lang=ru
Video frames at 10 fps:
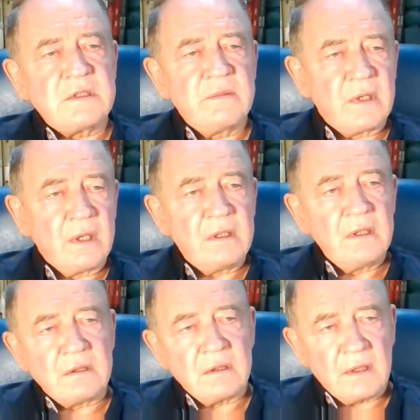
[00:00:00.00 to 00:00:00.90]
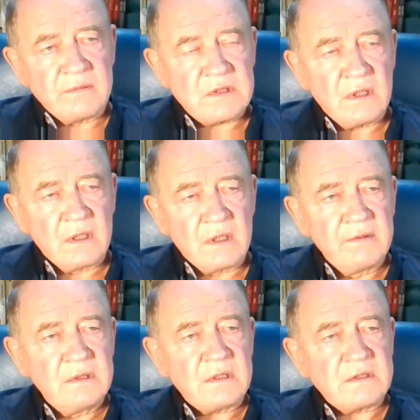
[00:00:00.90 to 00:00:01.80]
себе какие-то там
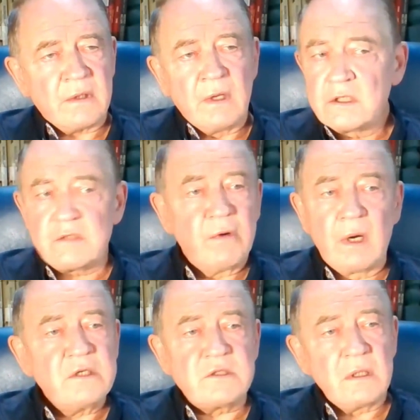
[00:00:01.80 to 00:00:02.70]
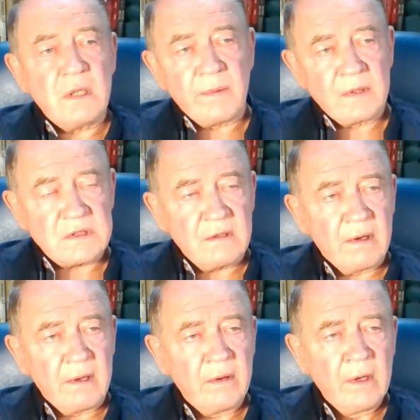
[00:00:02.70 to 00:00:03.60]
силовые действия, чего я лично не
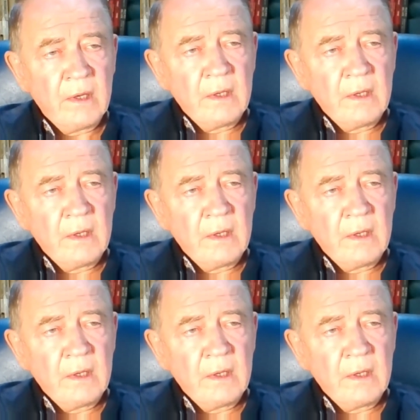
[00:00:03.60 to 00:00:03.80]
представляю,